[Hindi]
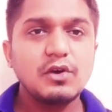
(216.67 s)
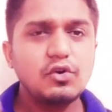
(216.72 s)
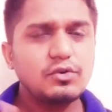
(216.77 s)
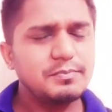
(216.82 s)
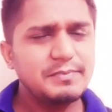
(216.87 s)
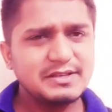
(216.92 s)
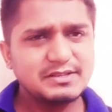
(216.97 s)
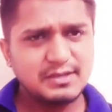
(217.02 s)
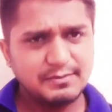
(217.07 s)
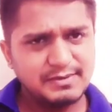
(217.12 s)

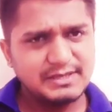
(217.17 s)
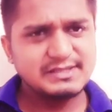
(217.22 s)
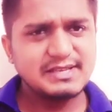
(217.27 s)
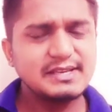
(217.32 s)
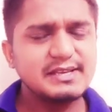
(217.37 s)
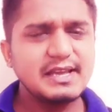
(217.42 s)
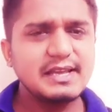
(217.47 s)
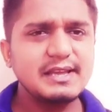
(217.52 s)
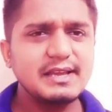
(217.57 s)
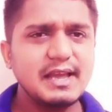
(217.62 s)
और मैं सभी
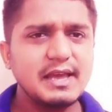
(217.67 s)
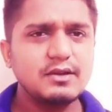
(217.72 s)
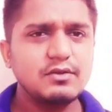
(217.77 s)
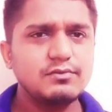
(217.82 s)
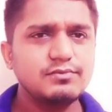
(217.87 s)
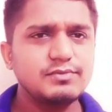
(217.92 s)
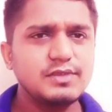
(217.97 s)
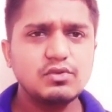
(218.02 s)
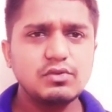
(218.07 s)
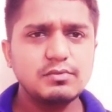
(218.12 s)
से यही कह रहा
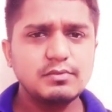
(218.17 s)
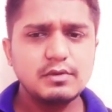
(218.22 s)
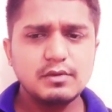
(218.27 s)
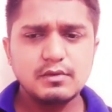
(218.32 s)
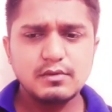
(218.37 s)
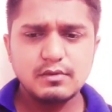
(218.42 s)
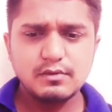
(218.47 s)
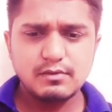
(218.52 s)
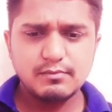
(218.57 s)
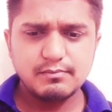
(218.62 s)
हूँ
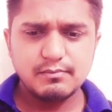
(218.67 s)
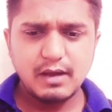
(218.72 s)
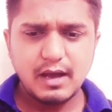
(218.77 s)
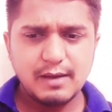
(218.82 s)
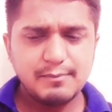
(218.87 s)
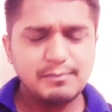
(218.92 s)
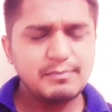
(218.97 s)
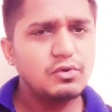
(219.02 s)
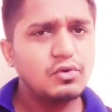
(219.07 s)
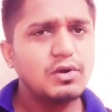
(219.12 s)
देखो
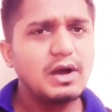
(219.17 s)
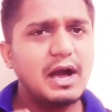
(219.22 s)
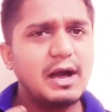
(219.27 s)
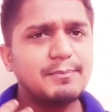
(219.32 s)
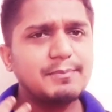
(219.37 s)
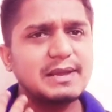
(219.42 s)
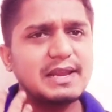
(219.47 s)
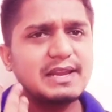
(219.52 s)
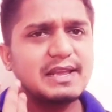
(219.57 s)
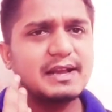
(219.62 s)
हम लोग
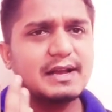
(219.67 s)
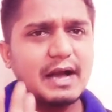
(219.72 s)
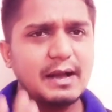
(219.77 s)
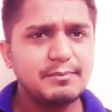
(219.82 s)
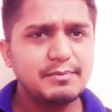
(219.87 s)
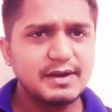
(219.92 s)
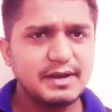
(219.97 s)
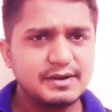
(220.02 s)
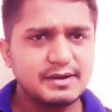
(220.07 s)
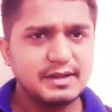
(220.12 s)
आपके लिए
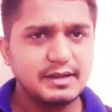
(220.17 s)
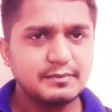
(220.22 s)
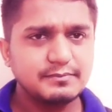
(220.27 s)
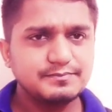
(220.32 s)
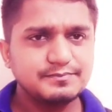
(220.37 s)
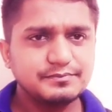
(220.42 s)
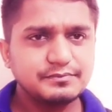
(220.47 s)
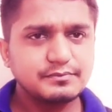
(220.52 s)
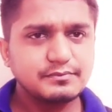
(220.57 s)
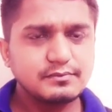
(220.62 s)
काम कर रहे हैं